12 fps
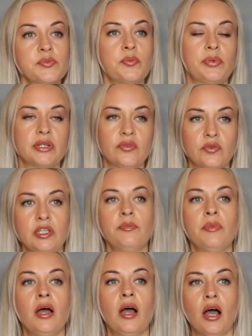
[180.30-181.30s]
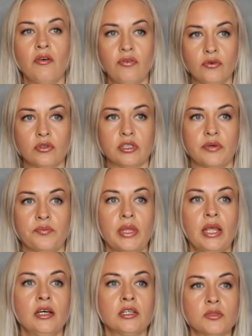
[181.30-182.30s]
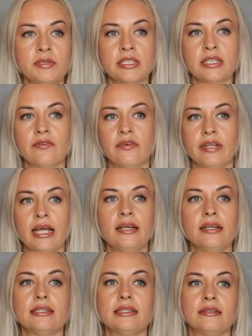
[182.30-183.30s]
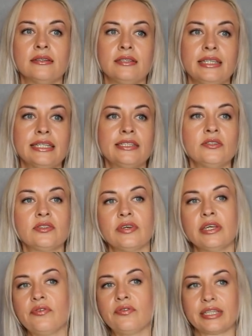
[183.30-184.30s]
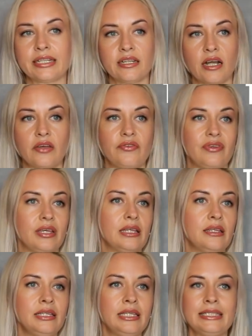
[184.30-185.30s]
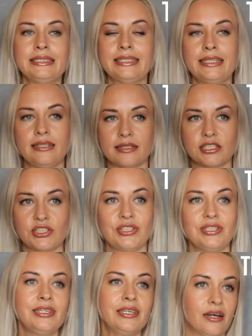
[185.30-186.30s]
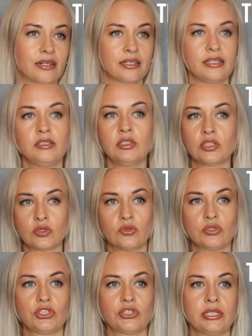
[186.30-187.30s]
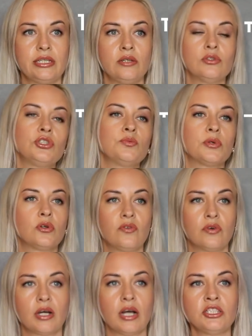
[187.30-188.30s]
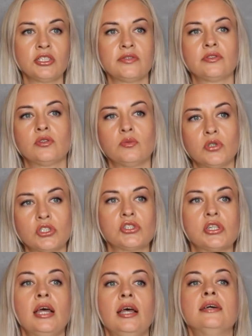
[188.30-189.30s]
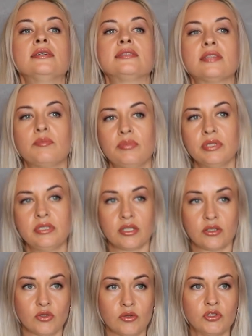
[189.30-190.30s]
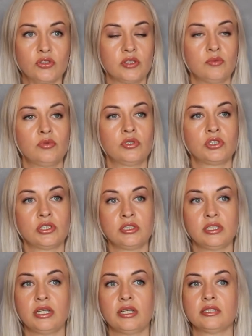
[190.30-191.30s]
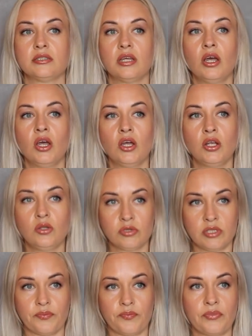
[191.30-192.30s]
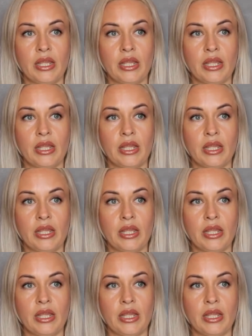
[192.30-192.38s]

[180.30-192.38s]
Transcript: мы поговорим о а фото. Собственно говоря, э, если твои фотографии неинтересные, не яркие, не сочные и очень плохого качества, то можешь забыть о том, что ты будешь интересен людям.